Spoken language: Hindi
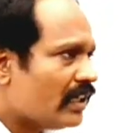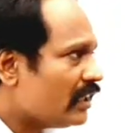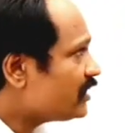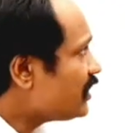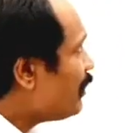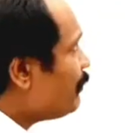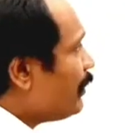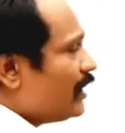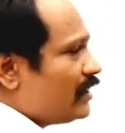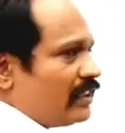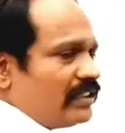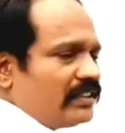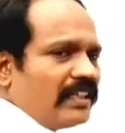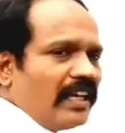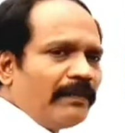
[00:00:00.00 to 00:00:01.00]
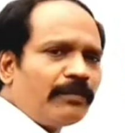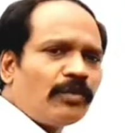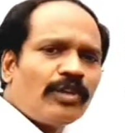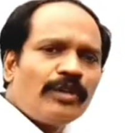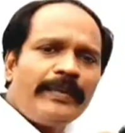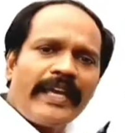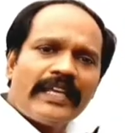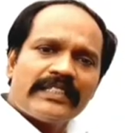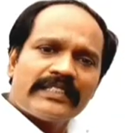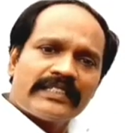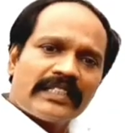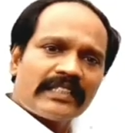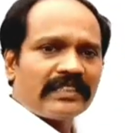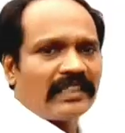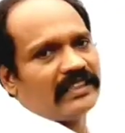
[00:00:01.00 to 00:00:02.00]
इसके बेसिस से आप कोई भी
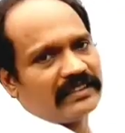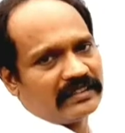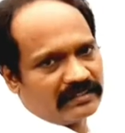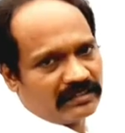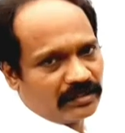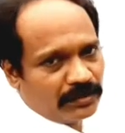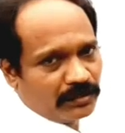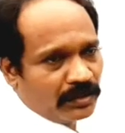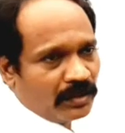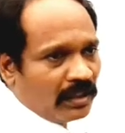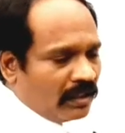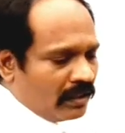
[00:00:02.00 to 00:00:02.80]
आंसर दे सकते हो